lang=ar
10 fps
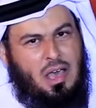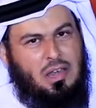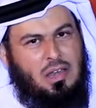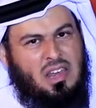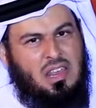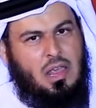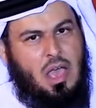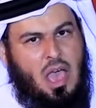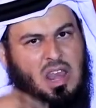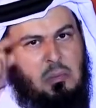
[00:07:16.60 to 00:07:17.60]
أنني
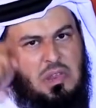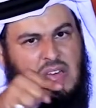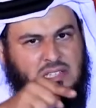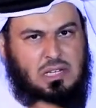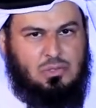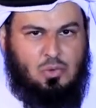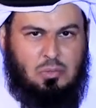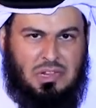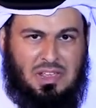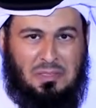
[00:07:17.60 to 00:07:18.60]
أنا من
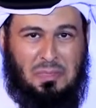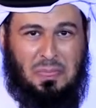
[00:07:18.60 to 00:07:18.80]
أرسلتكم إليه